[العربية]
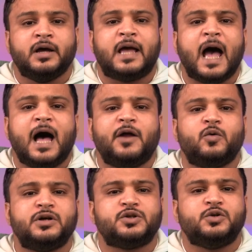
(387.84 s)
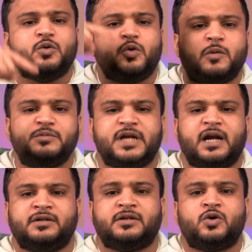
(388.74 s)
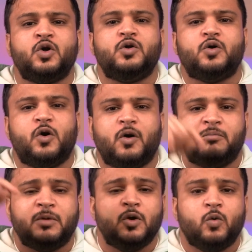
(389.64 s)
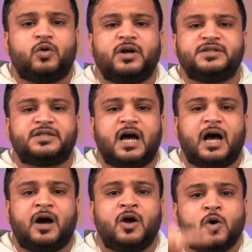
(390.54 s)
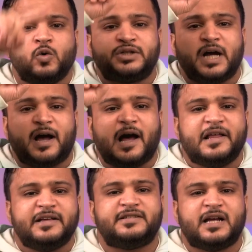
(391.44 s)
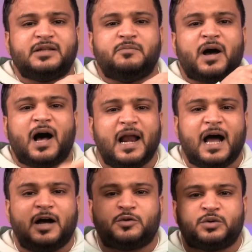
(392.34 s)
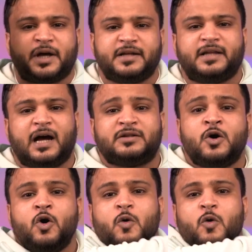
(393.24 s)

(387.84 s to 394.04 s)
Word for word: كانوا يجلدونهم جلد كل يوم وكل ساعة وشغالين جلد مقالات وتغريدات